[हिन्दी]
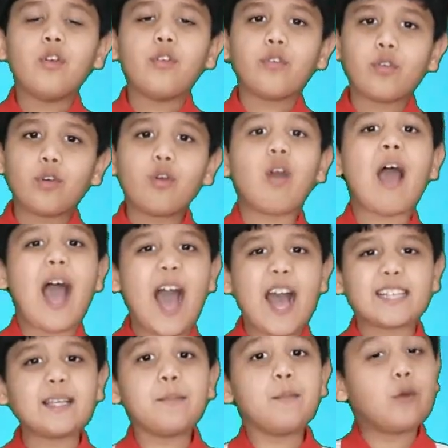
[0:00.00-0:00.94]
तो
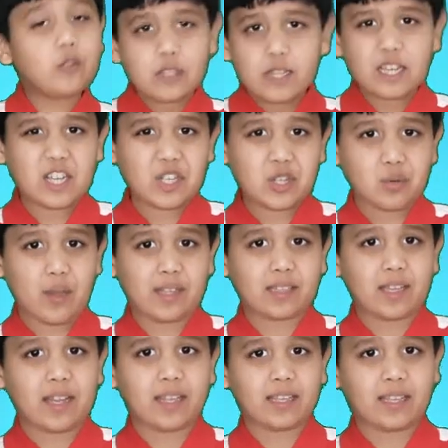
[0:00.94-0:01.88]
आज हम उसी की शुरुआत
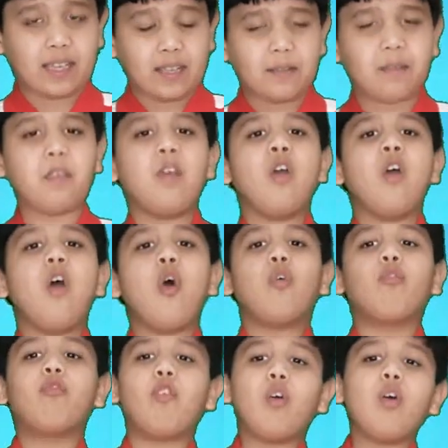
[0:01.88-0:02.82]
करेंगे
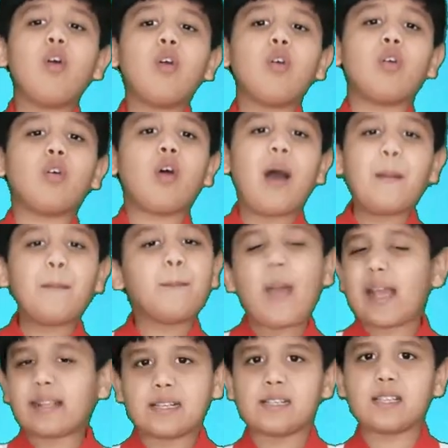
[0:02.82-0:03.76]
वो हम
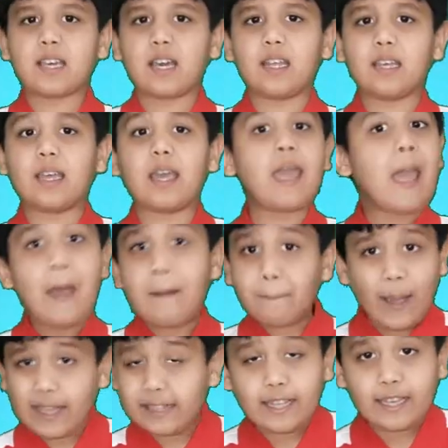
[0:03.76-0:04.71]
पाइथन से करेंगे
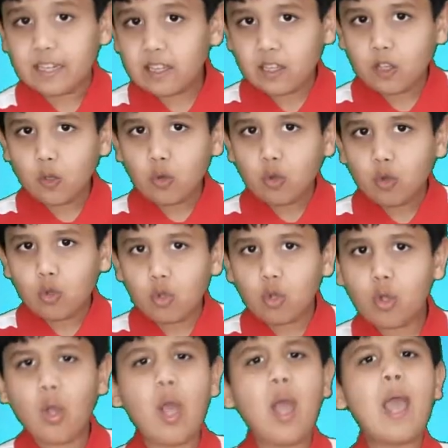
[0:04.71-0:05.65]
पाइथन ही क्यों
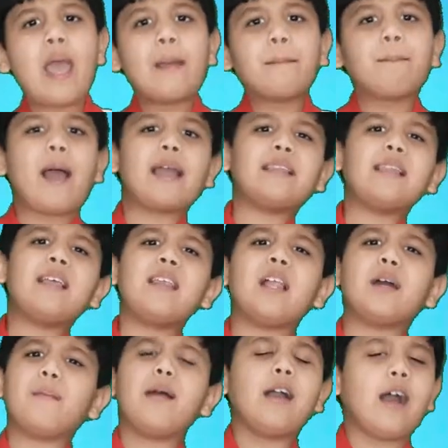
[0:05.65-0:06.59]
पाइथन
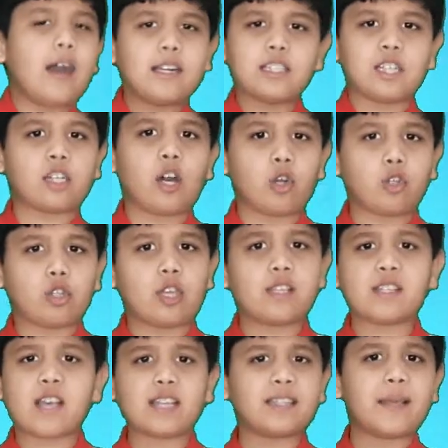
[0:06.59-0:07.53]
लगभग हर जगह होती है
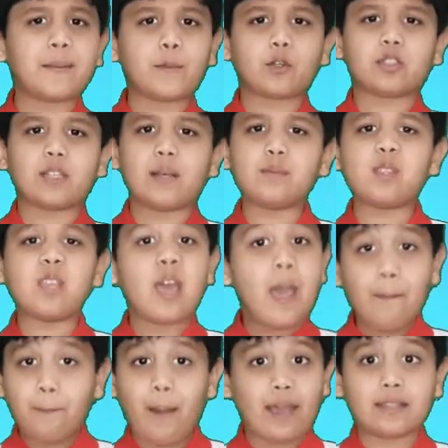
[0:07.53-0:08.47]
ज़्यादातर प्रोग्राम्स
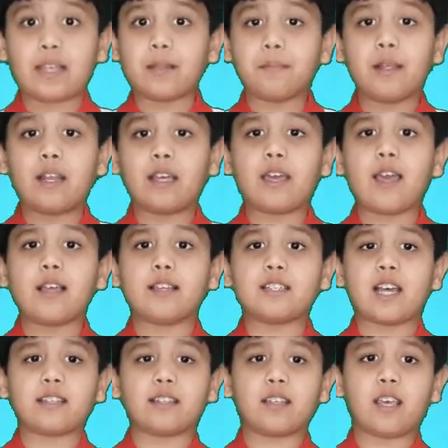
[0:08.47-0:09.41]
पाइथन में लिखे
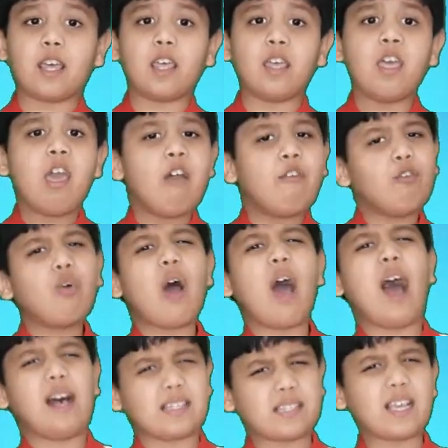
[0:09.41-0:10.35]
जाते हैं वो
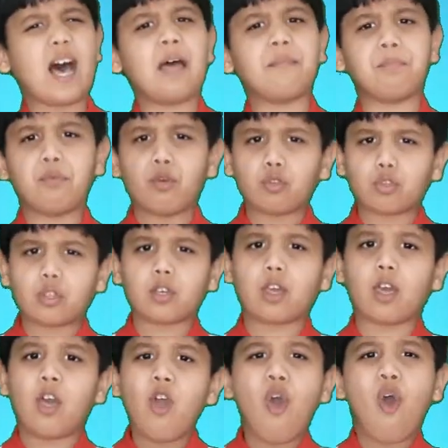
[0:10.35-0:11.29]
आसान भी होती
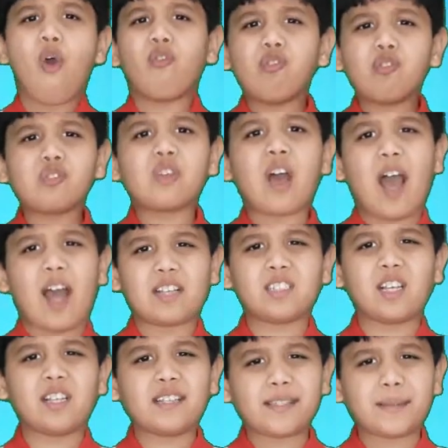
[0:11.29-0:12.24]
है और वो
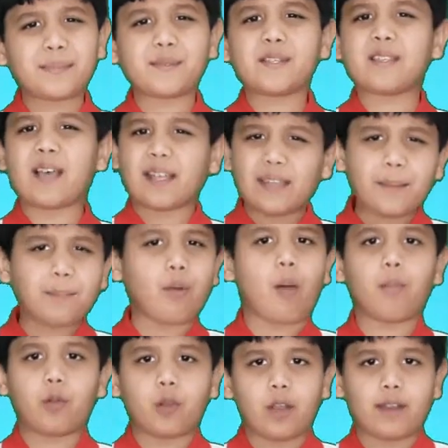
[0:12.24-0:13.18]
आजकल की सबसे ज़्यादा
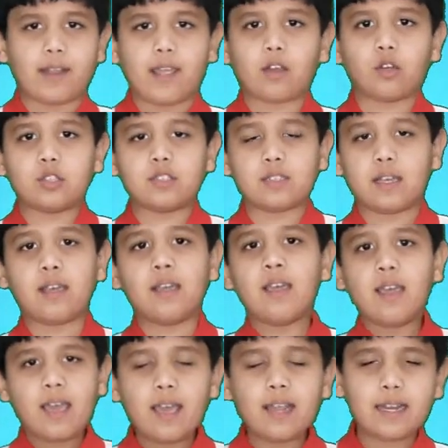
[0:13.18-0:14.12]
पॉपुलर लैंग्वेज है
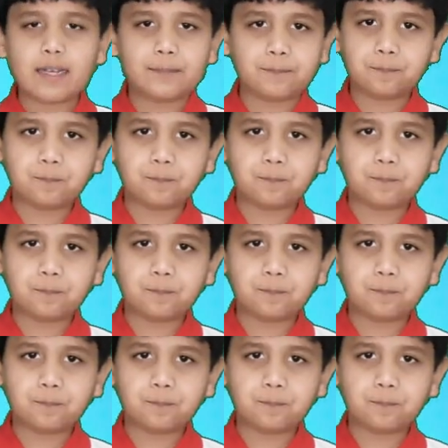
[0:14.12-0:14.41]
है ना